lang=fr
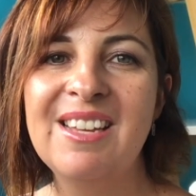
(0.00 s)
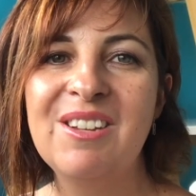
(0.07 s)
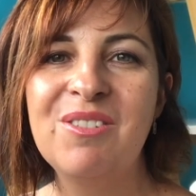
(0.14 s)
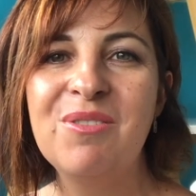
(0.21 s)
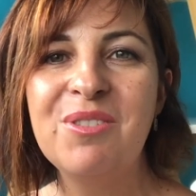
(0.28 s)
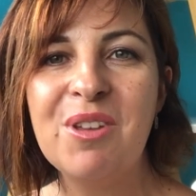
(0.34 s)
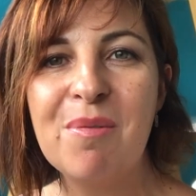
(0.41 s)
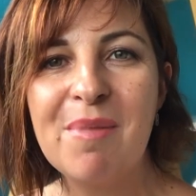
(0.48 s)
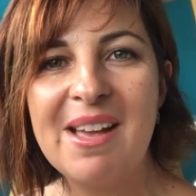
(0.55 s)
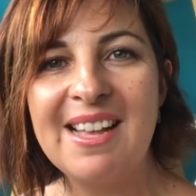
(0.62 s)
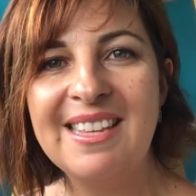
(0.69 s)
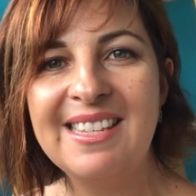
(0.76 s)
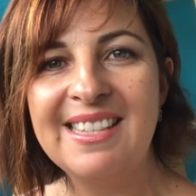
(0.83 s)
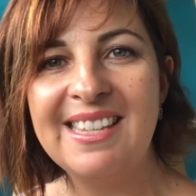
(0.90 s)
Je vous
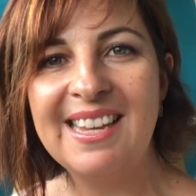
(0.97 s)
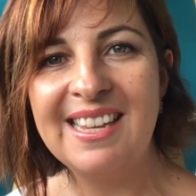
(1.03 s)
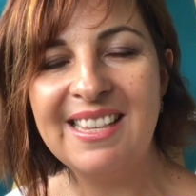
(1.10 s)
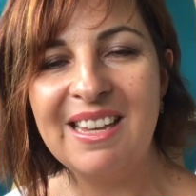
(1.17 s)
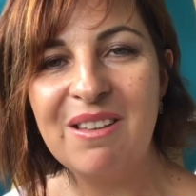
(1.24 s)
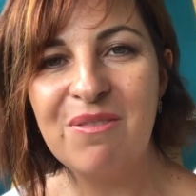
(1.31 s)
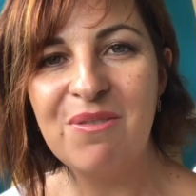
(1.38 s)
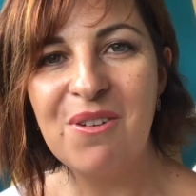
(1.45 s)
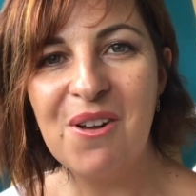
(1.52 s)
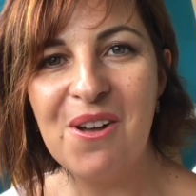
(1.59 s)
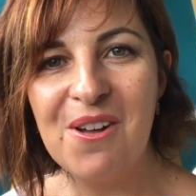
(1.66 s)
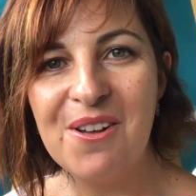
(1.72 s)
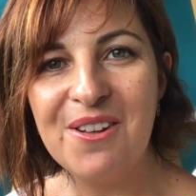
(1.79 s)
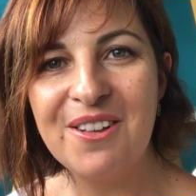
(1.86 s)
embrasse très très
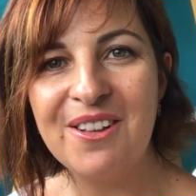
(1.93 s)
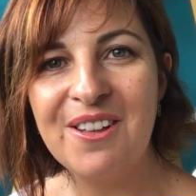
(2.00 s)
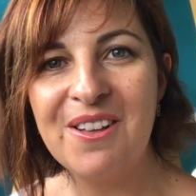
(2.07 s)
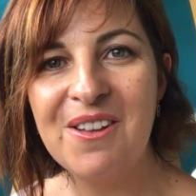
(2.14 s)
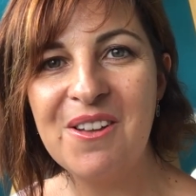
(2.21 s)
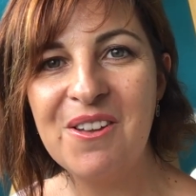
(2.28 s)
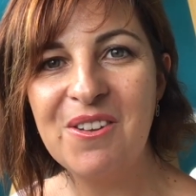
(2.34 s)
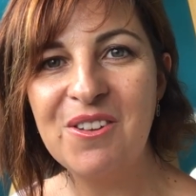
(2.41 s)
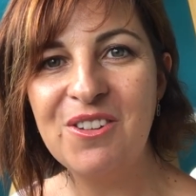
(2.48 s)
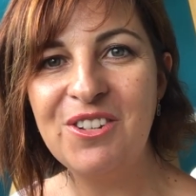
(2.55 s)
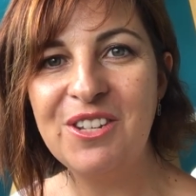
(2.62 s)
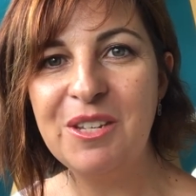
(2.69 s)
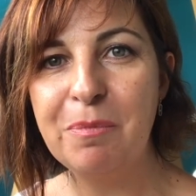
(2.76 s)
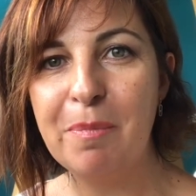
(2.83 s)
fort. Euh,
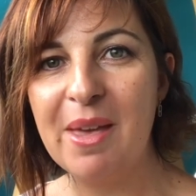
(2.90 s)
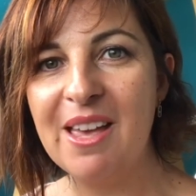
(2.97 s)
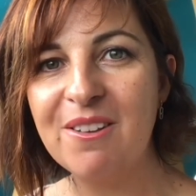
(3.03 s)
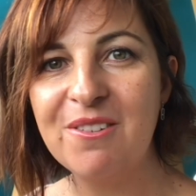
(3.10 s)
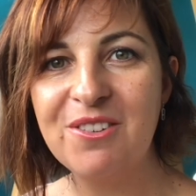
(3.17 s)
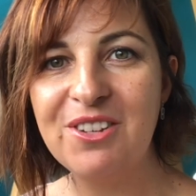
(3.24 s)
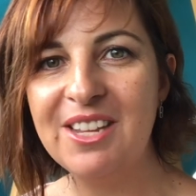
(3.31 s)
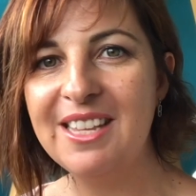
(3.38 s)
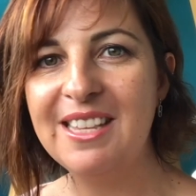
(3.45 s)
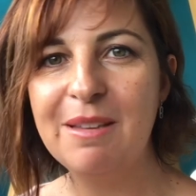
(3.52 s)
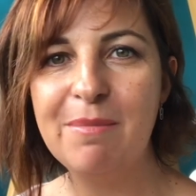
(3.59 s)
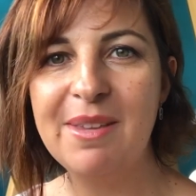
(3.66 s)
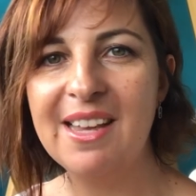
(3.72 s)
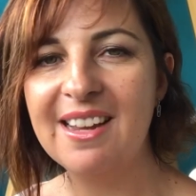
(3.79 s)
j'espère que j'ai été
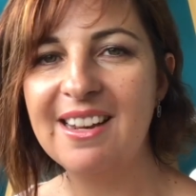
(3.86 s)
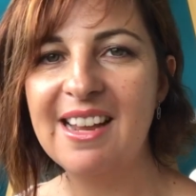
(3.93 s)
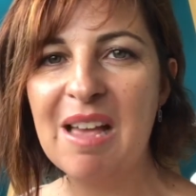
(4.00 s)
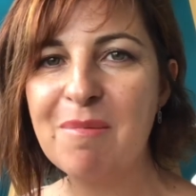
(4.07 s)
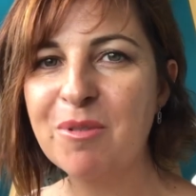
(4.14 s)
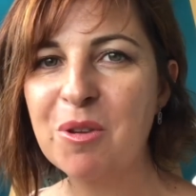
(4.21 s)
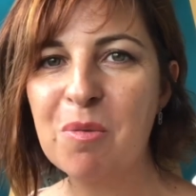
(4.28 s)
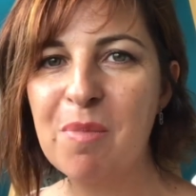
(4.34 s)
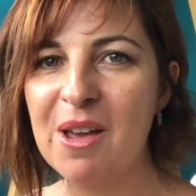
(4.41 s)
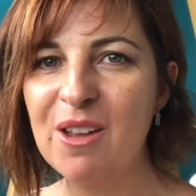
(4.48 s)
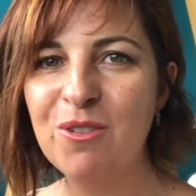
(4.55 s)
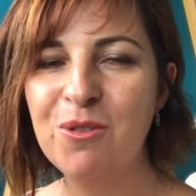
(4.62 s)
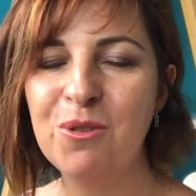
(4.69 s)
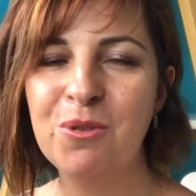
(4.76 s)
bien claire parce que pareil,
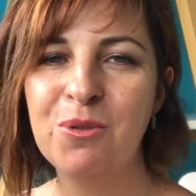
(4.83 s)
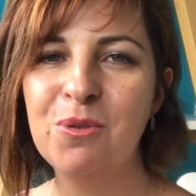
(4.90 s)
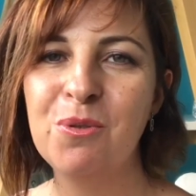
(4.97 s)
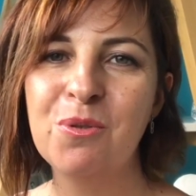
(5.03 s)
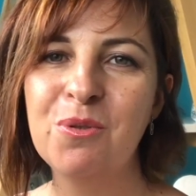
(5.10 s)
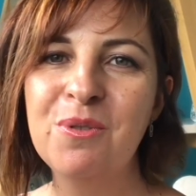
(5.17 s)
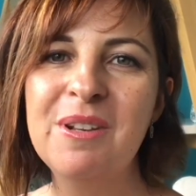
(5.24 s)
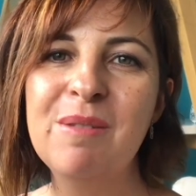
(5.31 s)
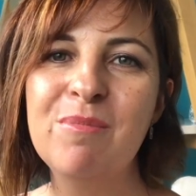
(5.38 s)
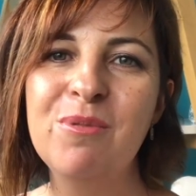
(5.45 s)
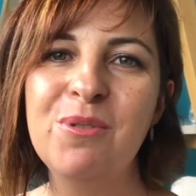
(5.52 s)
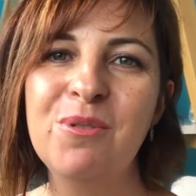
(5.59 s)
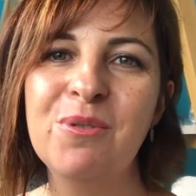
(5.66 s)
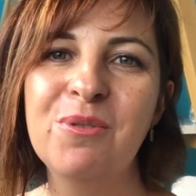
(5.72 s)
je suis sous le coup de
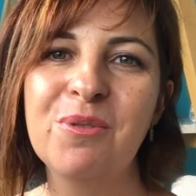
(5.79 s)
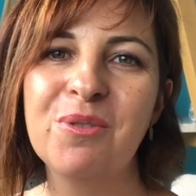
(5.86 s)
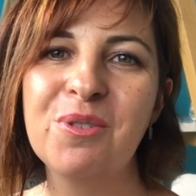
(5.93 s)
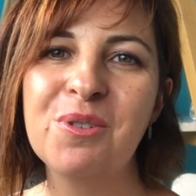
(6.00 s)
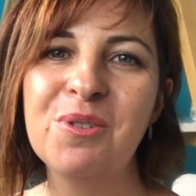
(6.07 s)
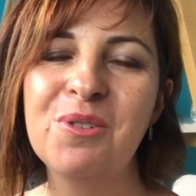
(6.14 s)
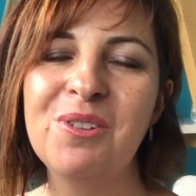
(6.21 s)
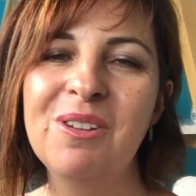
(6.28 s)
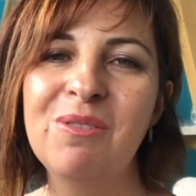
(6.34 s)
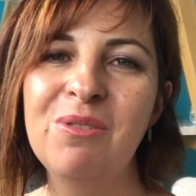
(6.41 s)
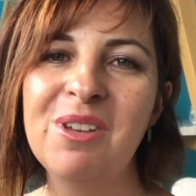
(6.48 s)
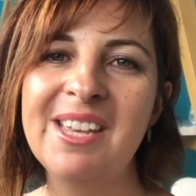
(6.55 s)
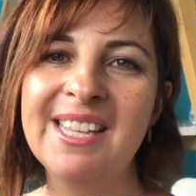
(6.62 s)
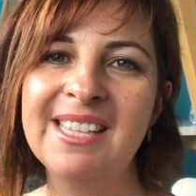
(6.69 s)
l'émotion de ce que j'ai
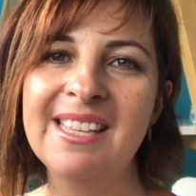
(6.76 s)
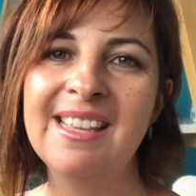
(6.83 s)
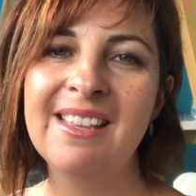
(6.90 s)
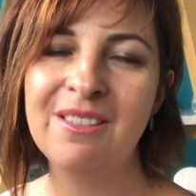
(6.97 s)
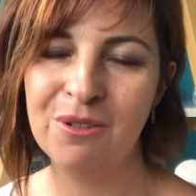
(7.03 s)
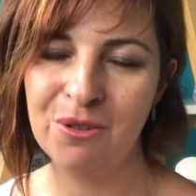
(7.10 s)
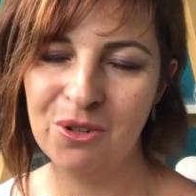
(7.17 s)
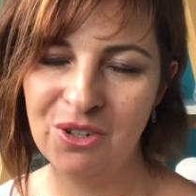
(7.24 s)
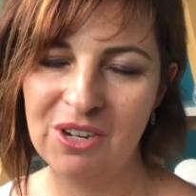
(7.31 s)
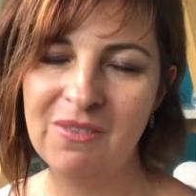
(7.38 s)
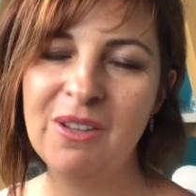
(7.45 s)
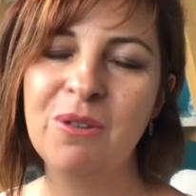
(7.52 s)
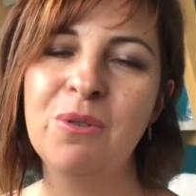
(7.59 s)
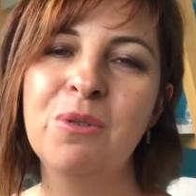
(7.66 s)
vu, avec ce que j'ai
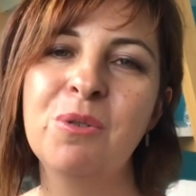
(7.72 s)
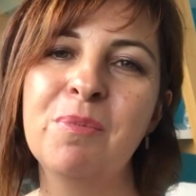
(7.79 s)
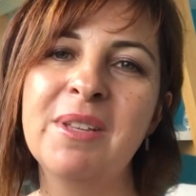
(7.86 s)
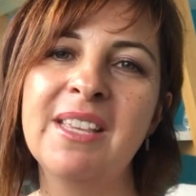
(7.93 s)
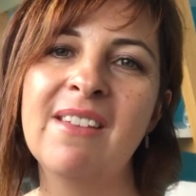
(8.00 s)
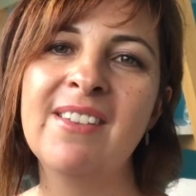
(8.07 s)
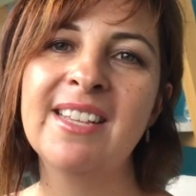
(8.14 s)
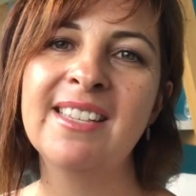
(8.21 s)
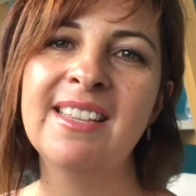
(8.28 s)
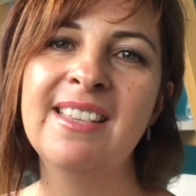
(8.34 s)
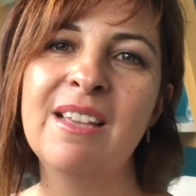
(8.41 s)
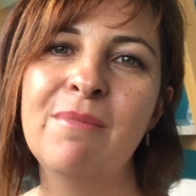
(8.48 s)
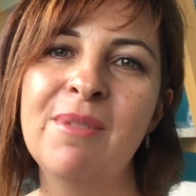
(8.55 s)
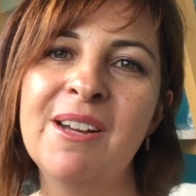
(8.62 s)
vécu ce matin avec cette
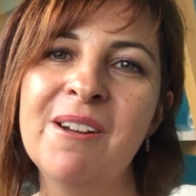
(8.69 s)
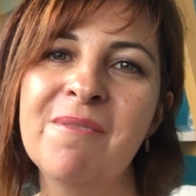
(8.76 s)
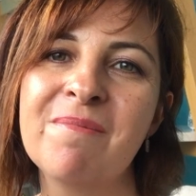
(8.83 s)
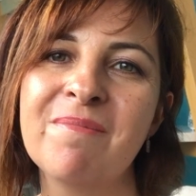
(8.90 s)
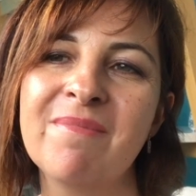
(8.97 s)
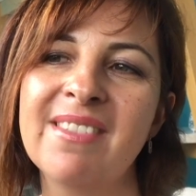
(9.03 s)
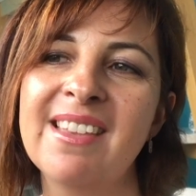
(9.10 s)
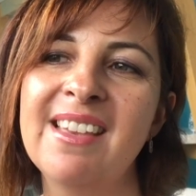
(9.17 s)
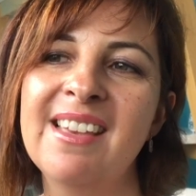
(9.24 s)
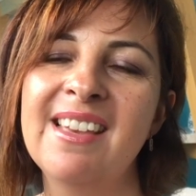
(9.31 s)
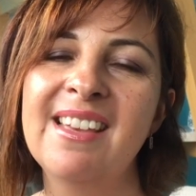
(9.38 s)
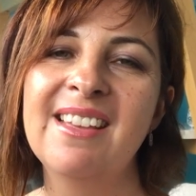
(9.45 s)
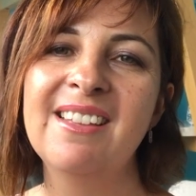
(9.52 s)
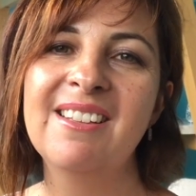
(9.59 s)
dame-là.
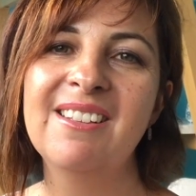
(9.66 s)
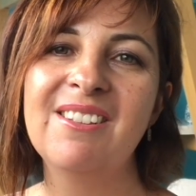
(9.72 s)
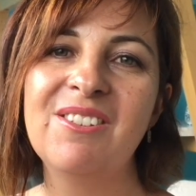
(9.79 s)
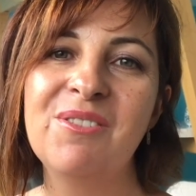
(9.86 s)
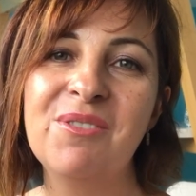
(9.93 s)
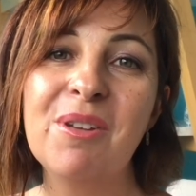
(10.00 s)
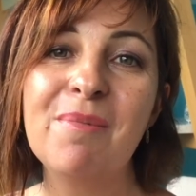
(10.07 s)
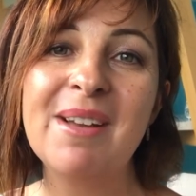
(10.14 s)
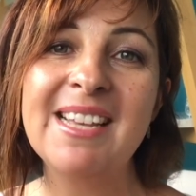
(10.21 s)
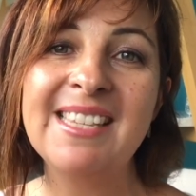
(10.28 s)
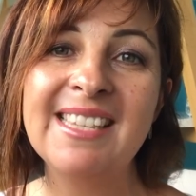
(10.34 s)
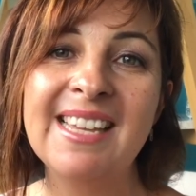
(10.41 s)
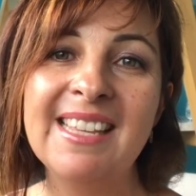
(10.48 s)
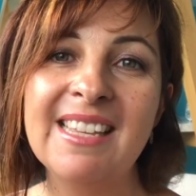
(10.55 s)
Je vous
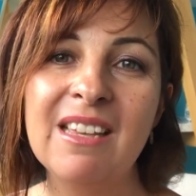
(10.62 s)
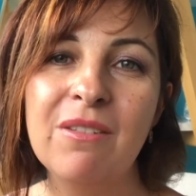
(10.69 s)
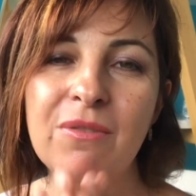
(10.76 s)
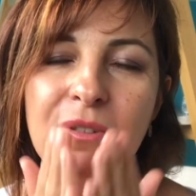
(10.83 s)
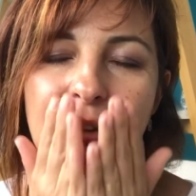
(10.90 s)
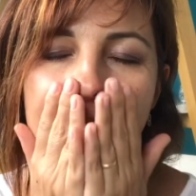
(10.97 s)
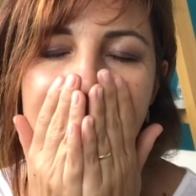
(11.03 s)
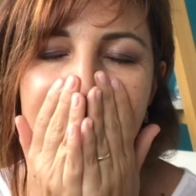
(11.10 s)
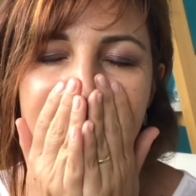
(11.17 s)
embrasse très très fort.